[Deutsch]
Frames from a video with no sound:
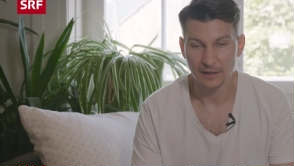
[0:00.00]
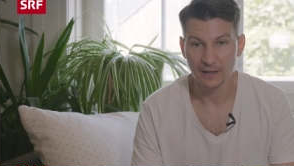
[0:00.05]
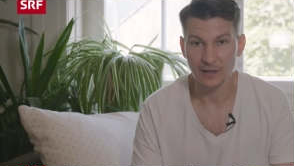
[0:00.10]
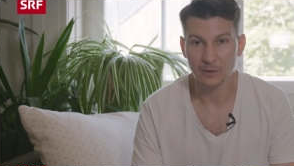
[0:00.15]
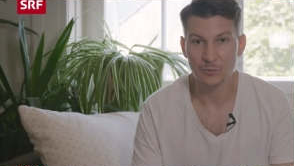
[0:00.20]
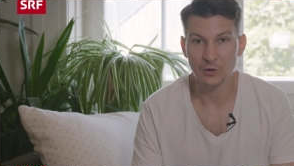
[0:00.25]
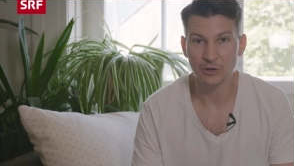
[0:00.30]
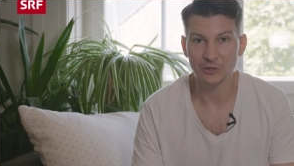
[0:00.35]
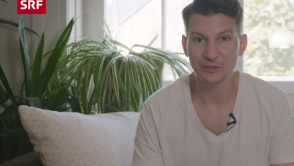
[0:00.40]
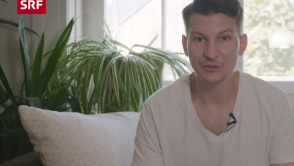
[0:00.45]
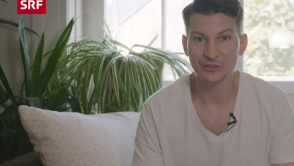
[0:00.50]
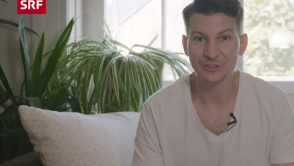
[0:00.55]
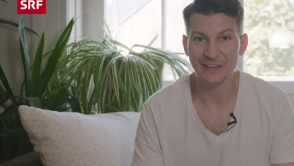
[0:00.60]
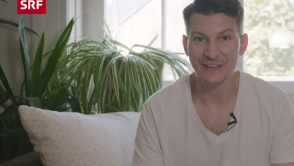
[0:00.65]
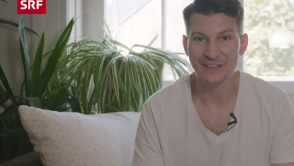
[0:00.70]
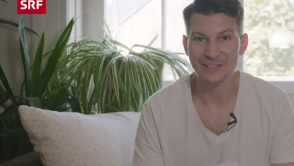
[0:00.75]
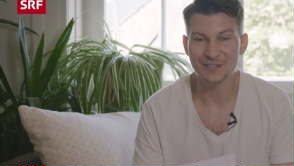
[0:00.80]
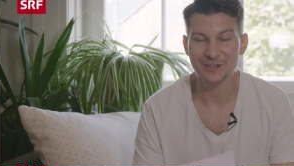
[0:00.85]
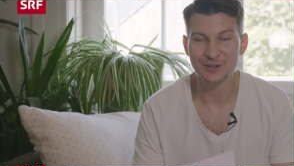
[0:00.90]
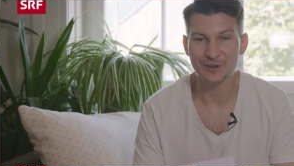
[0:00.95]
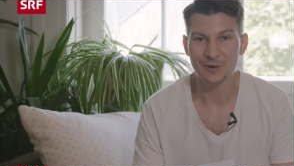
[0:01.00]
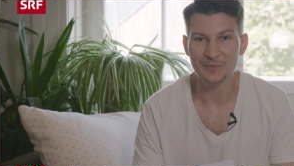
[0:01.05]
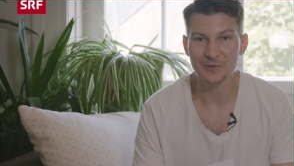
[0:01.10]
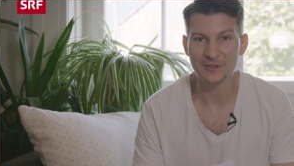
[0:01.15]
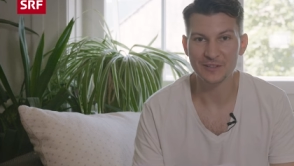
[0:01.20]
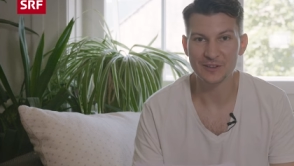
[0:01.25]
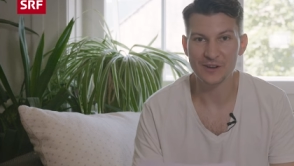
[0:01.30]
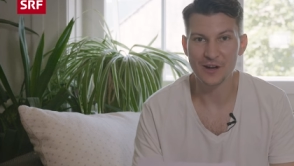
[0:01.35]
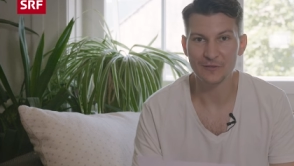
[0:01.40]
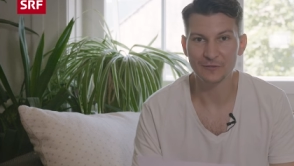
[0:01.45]
Ich möchte noch einen letzten
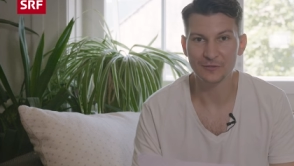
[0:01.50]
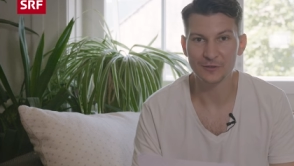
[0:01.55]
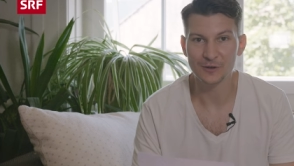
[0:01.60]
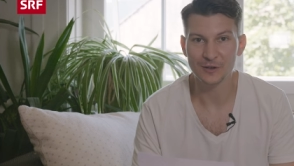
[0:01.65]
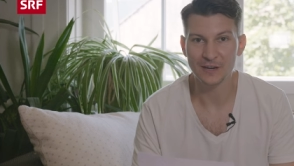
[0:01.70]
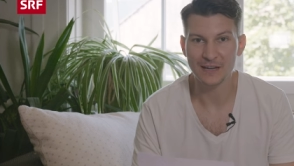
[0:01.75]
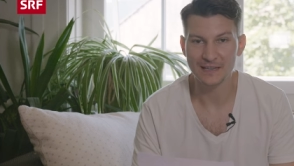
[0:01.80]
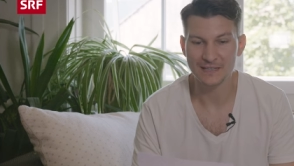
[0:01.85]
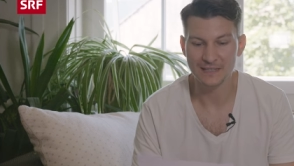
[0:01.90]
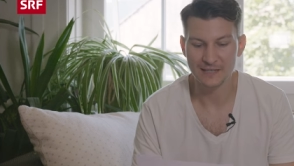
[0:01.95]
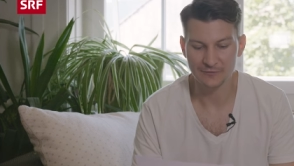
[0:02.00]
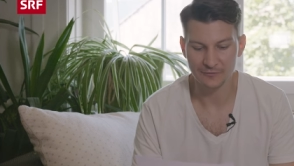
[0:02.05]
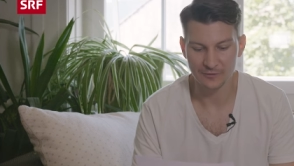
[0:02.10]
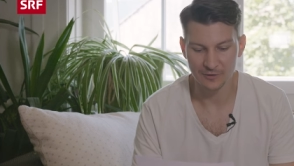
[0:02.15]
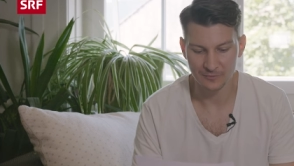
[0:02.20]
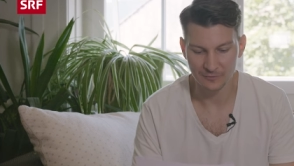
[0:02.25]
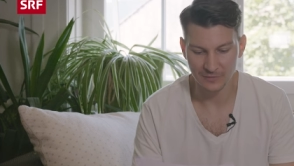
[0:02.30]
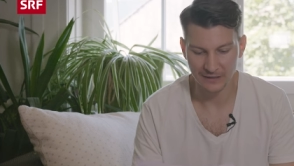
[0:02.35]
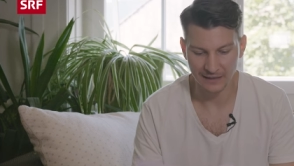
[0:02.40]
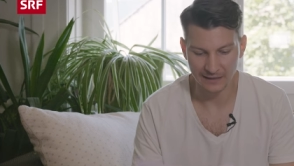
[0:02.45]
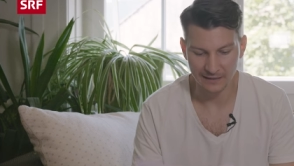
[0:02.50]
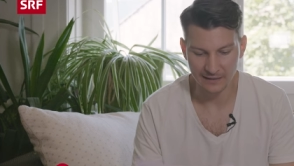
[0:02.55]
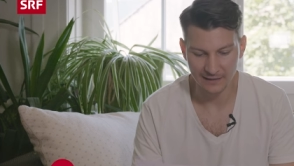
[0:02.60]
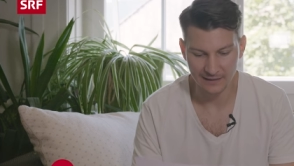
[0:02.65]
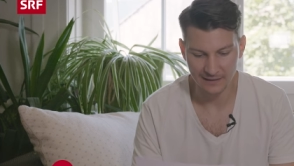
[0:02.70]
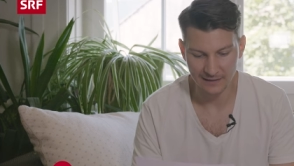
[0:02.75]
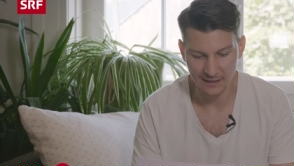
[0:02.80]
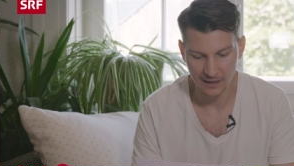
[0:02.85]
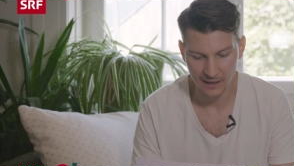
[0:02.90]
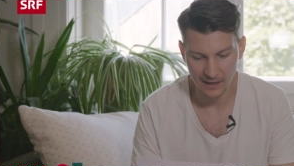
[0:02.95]
Kommentar vorlesen vom
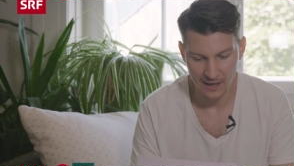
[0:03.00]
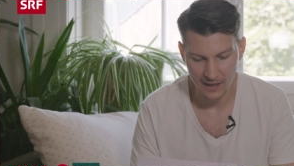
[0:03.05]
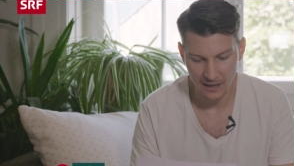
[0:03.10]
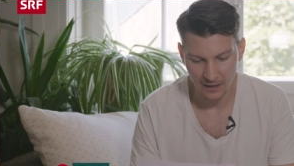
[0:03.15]
Grinchler.